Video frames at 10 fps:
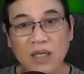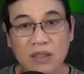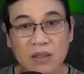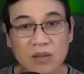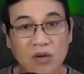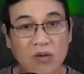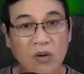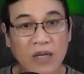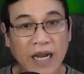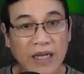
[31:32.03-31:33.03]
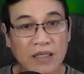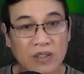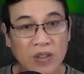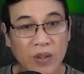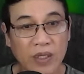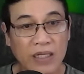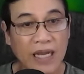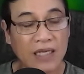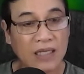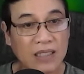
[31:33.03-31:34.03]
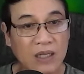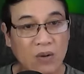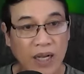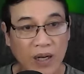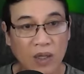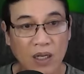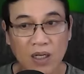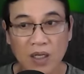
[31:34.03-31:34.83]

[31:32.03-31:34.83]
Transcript: hình của cô gái vừa rồi đang đi sau Hào.